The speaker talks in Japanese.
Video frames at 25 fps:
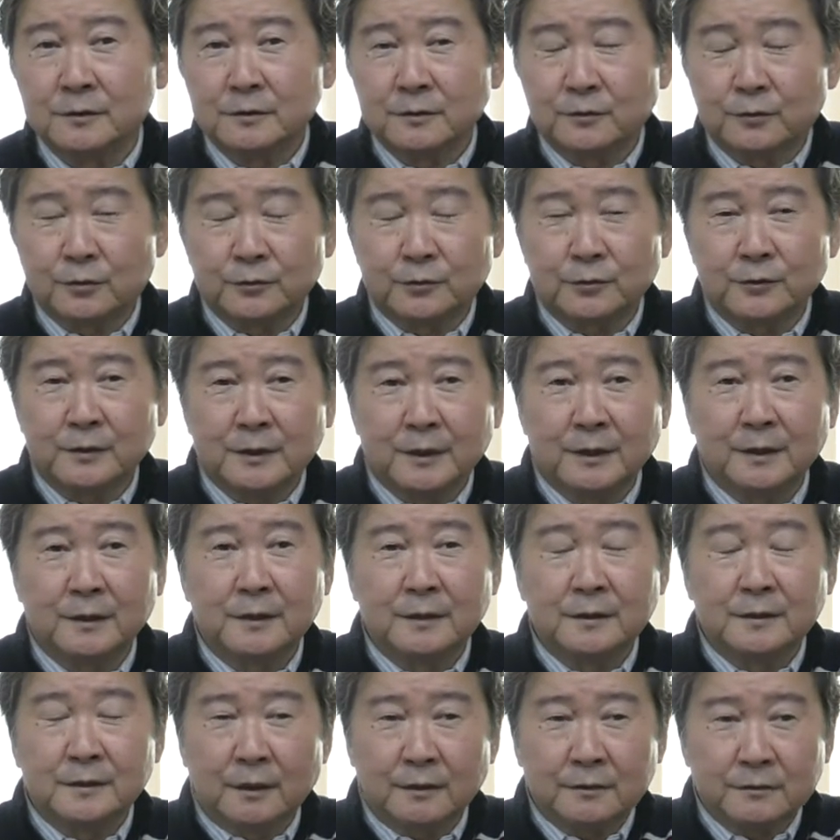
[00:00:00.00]
ことで
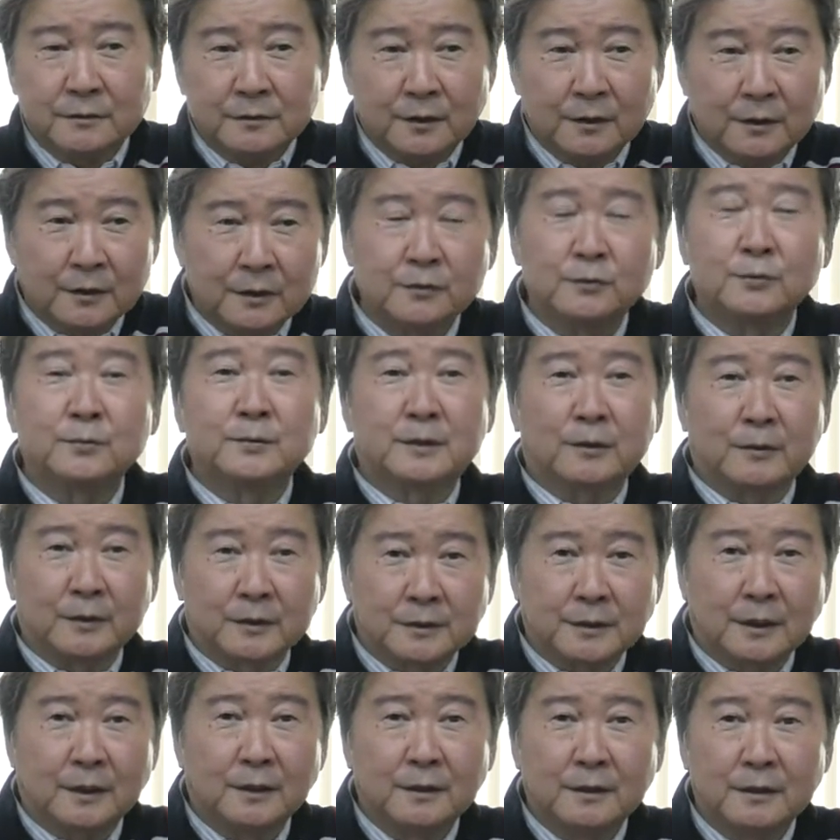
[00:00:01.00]
やったから伸びたわけ
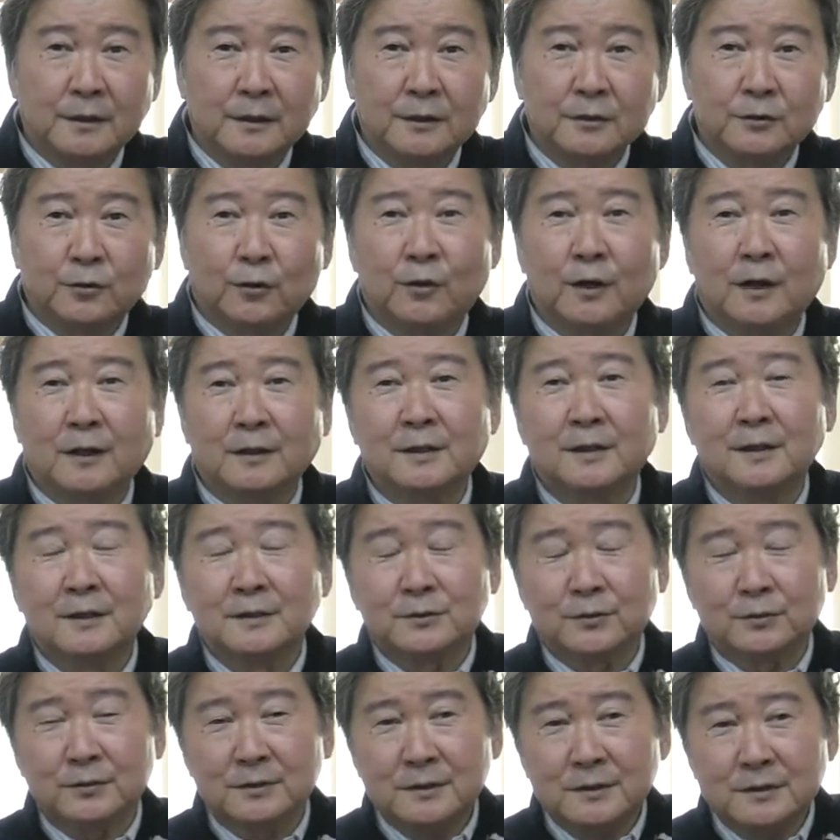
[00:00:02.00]
じゃんとか
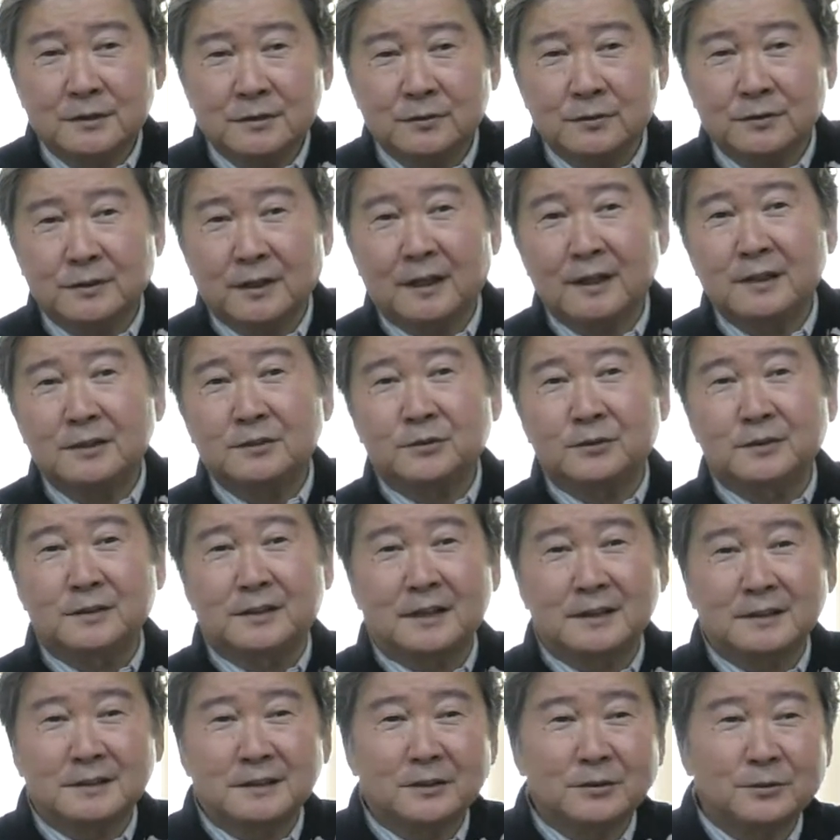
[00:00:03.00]
そのリスクの高いとこに
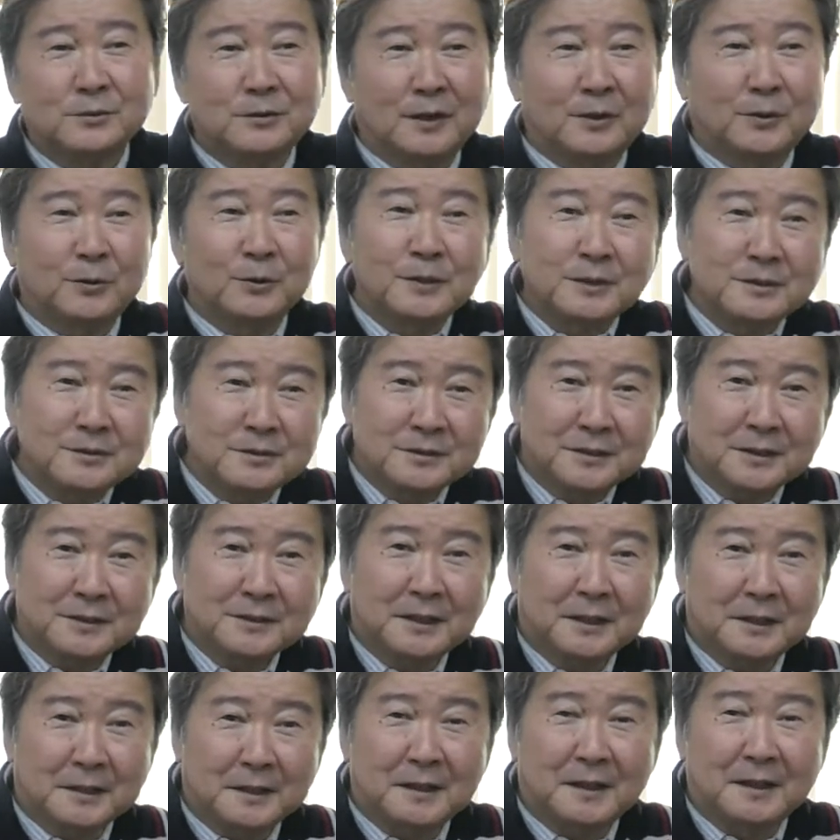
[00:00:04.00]
貸したとこが焦げ付いちゃっ
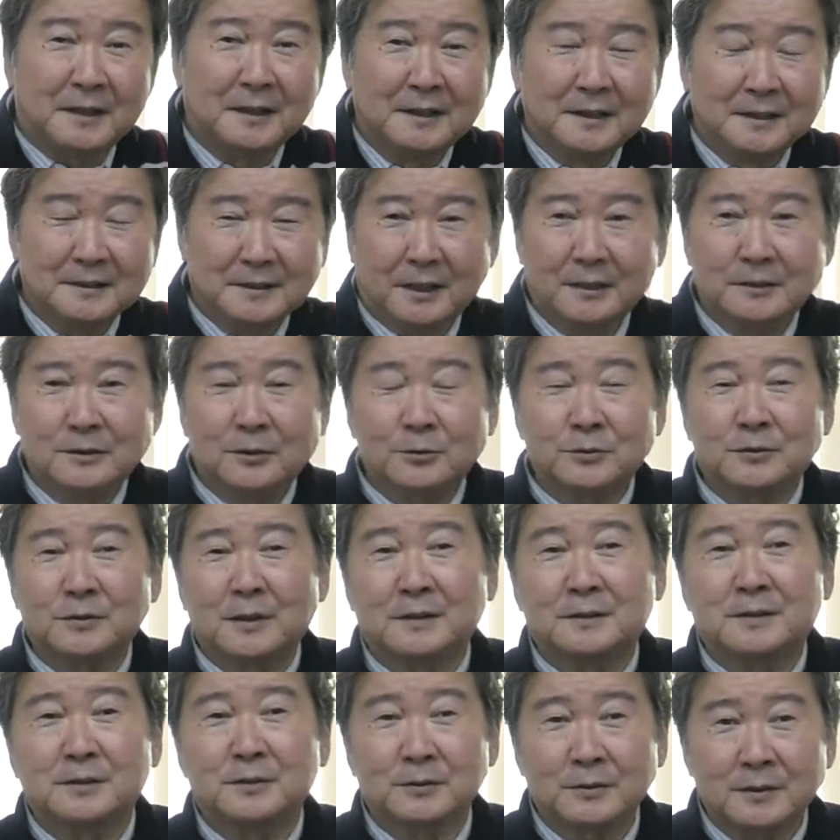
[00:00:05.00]
たから大変なことに
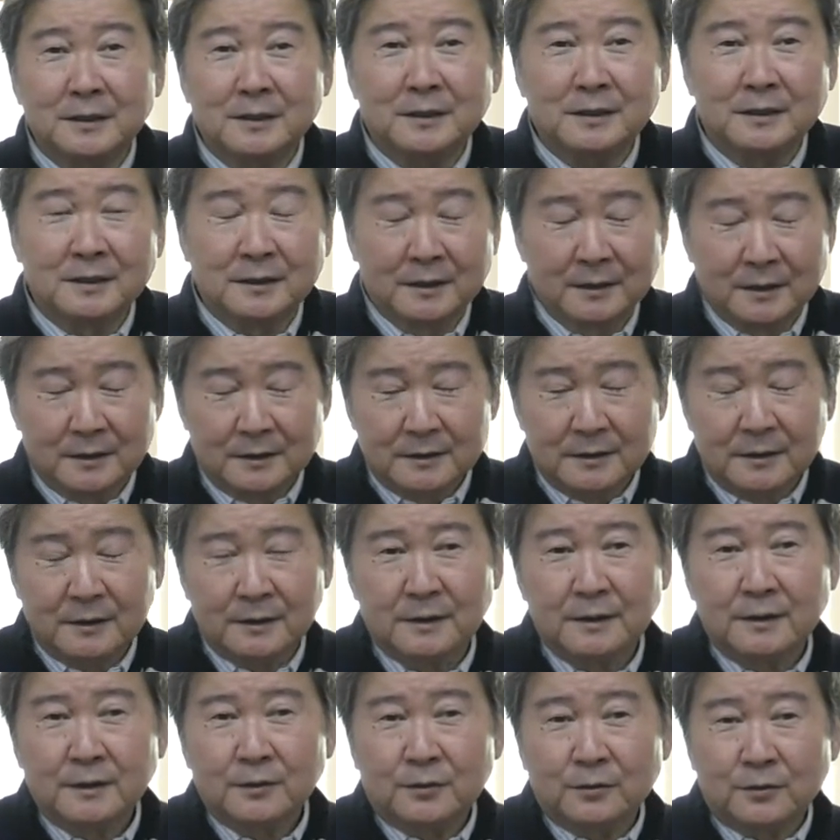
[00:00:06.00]
なってるよねで
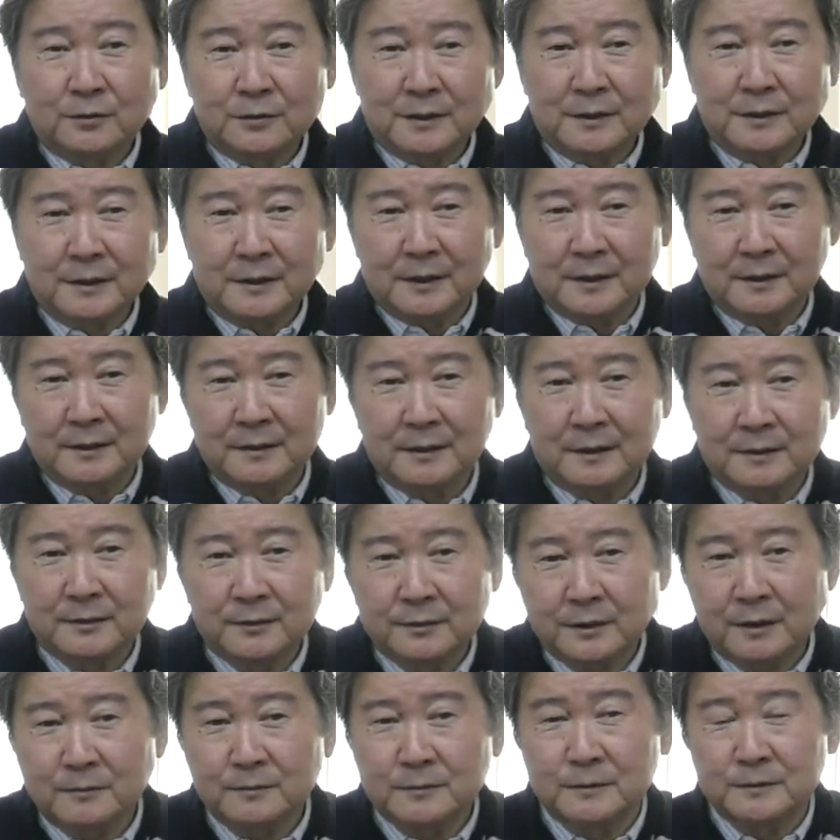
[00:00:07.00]
ここでねあ
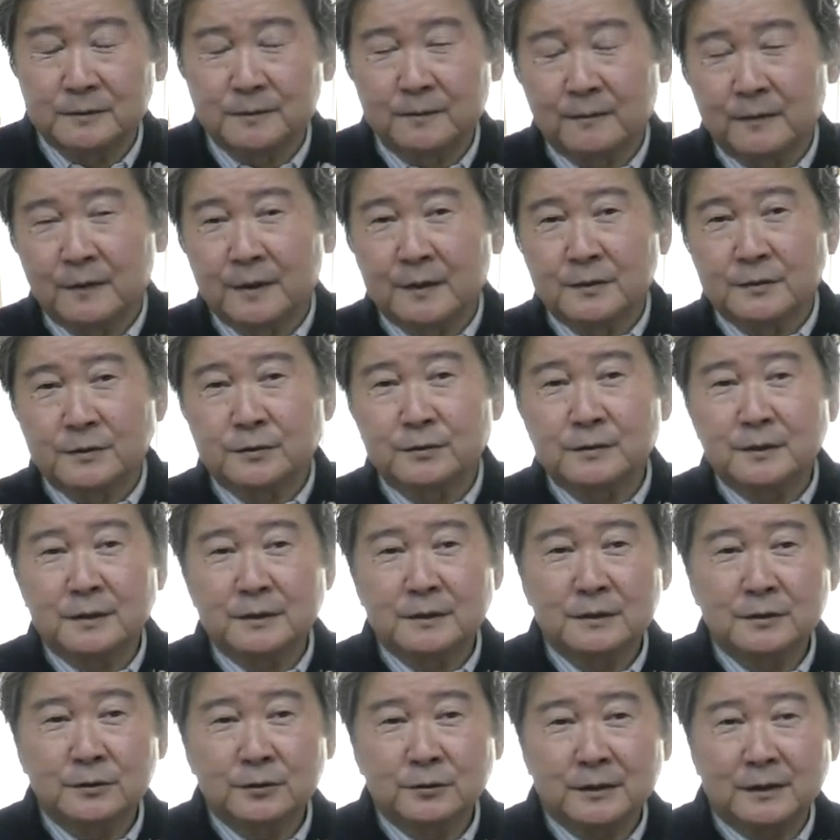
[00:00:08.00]
の多分駿河
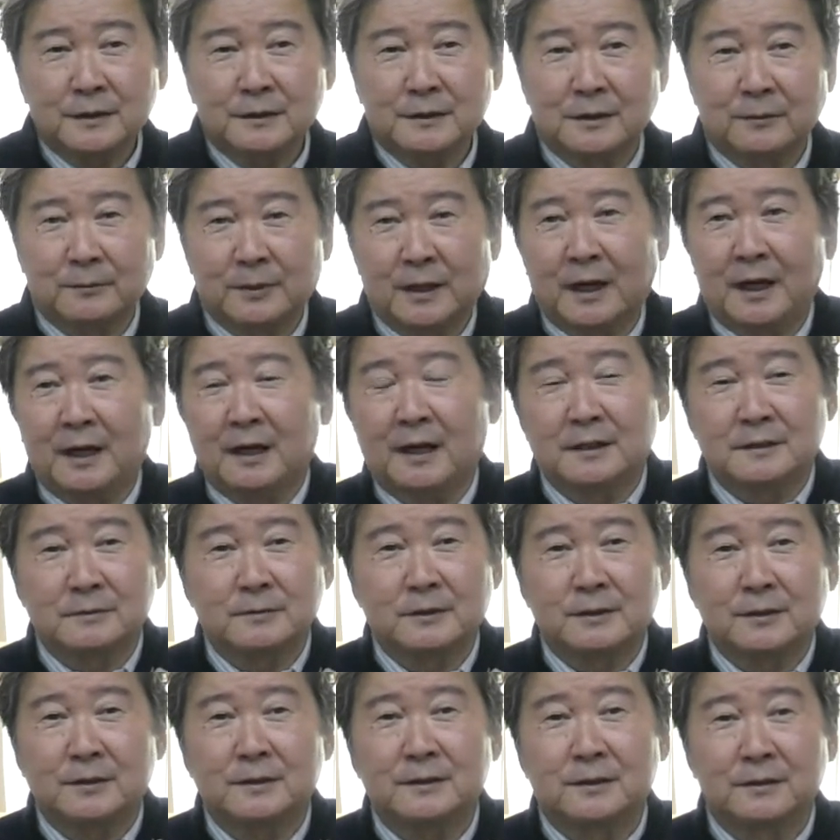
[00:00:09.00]
銀行たぬきがバーン始
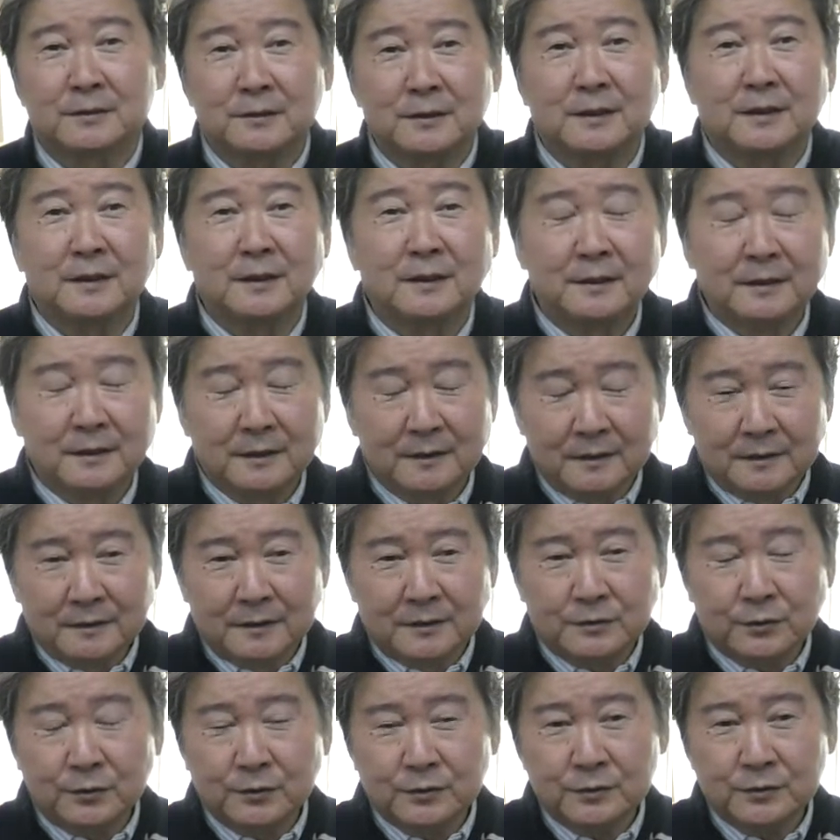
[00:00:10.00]
まったわけだよね
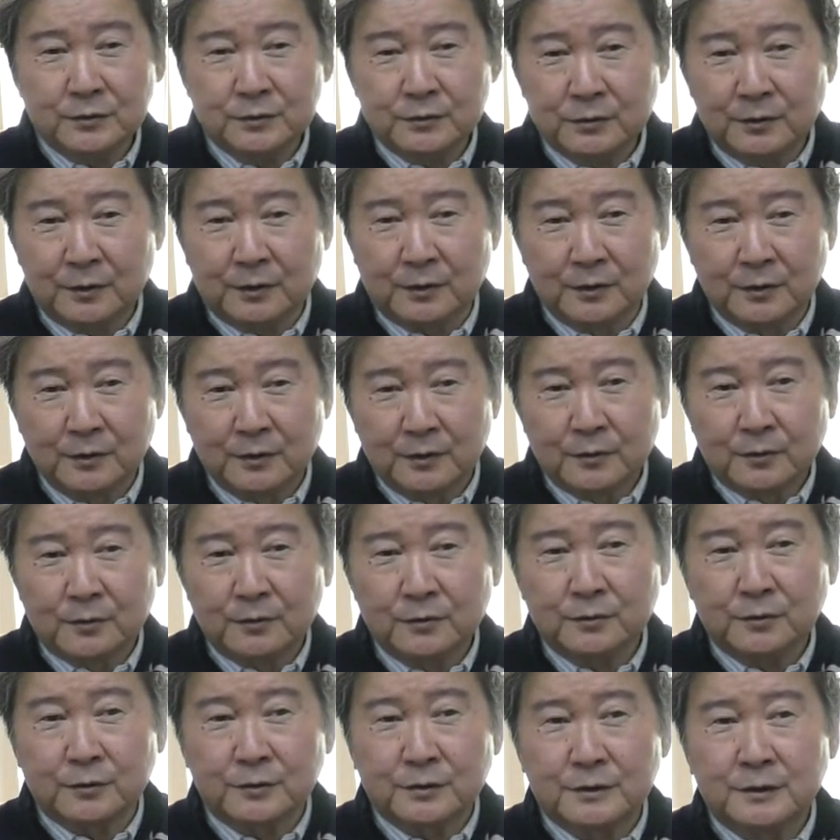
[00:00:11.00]
でそうすると
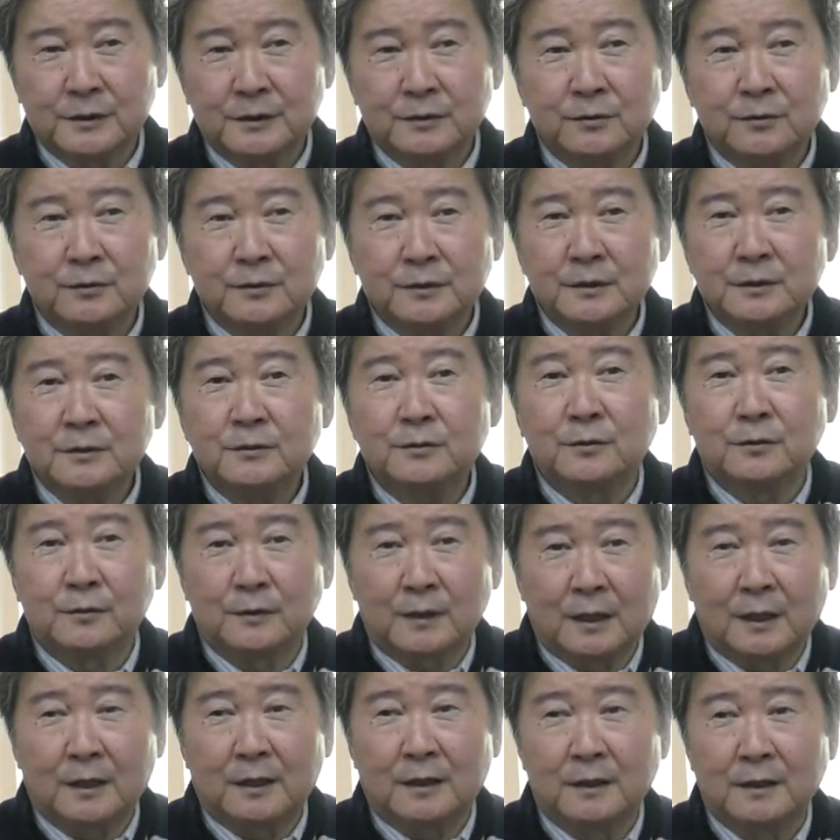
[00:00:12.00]
今度地方銀行
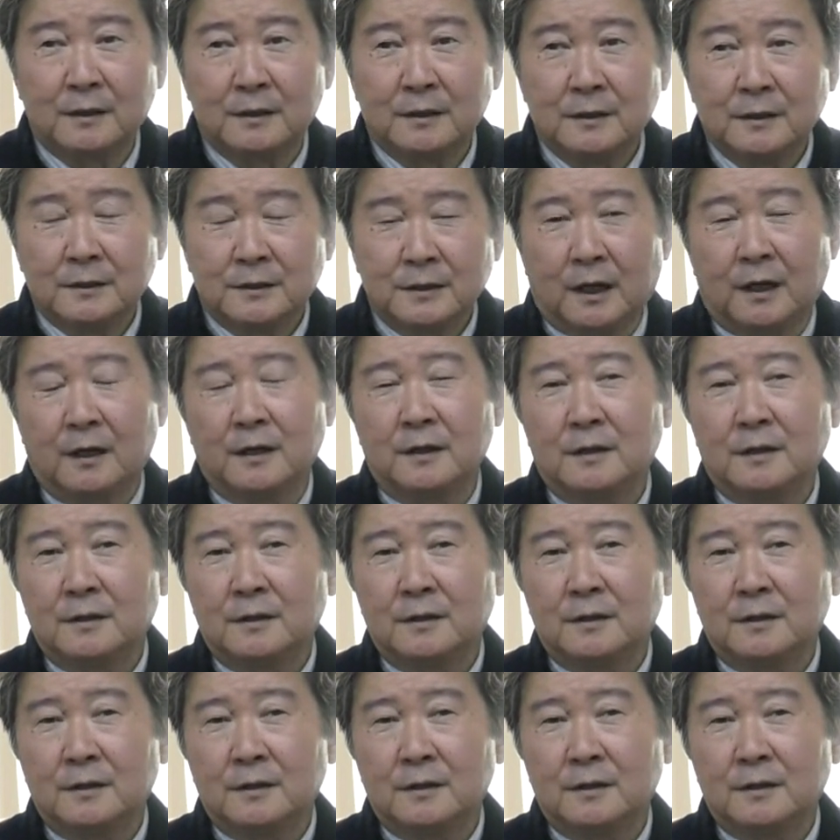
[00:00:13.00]
はいや